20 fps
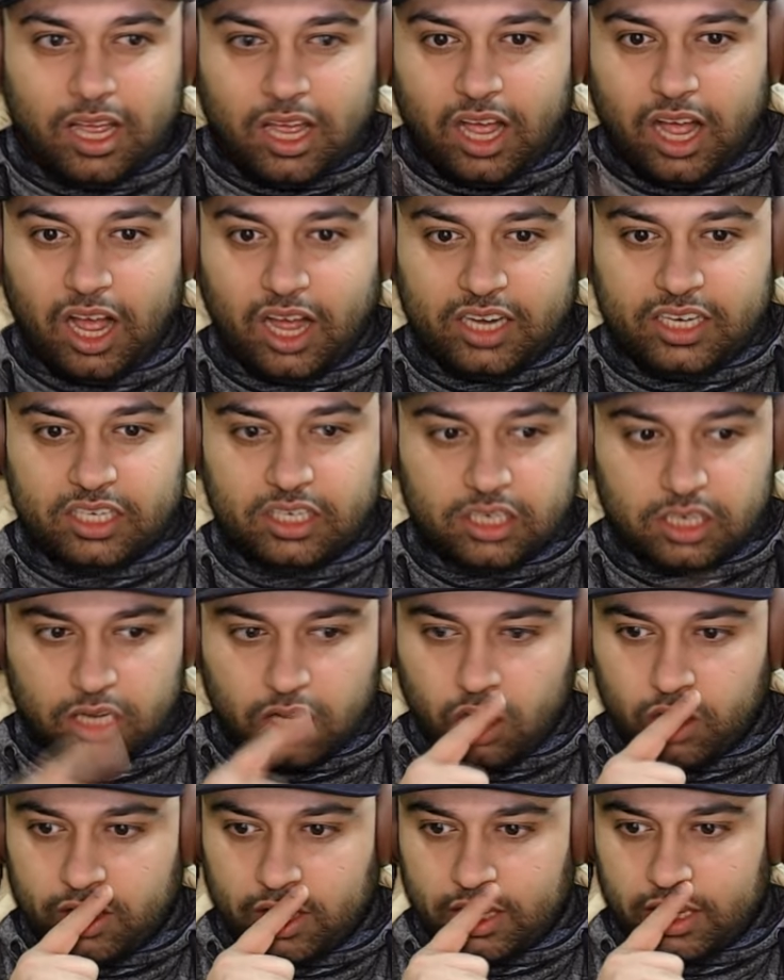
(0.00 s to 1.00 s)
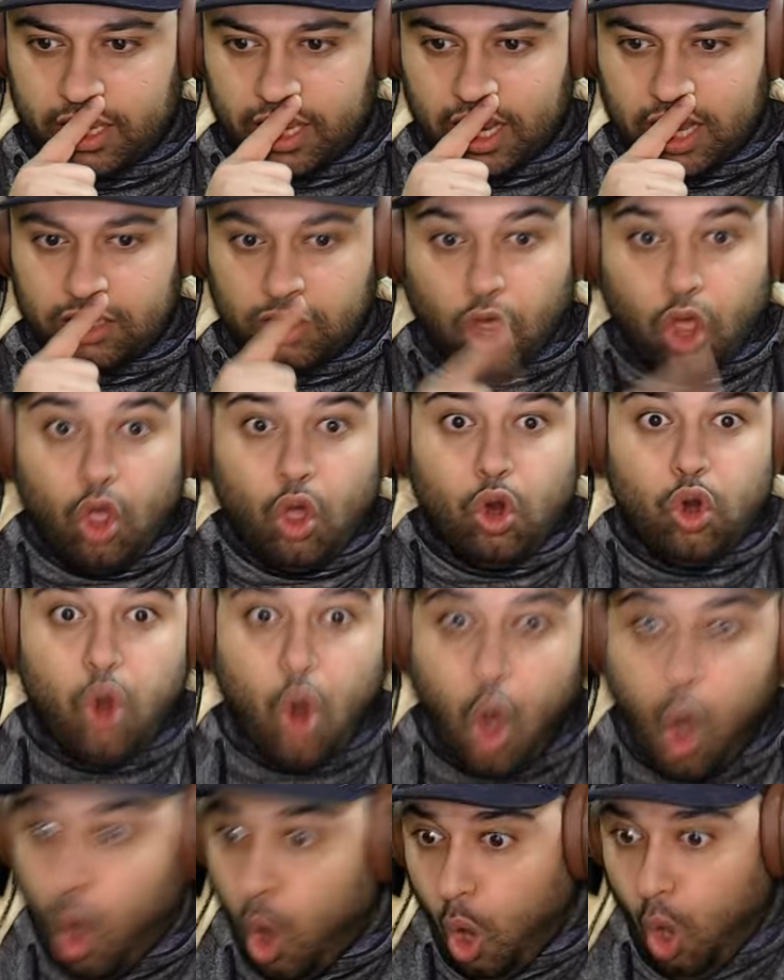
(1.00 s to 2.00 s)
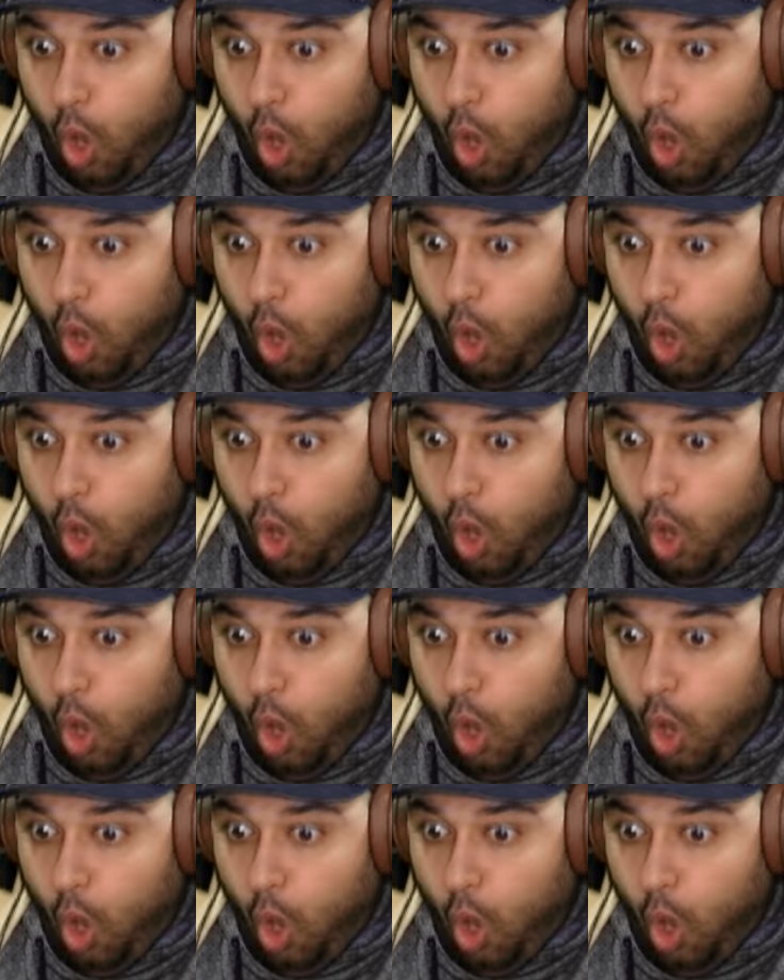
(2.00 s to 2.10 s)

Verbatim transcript: انا اوكي اعاده لا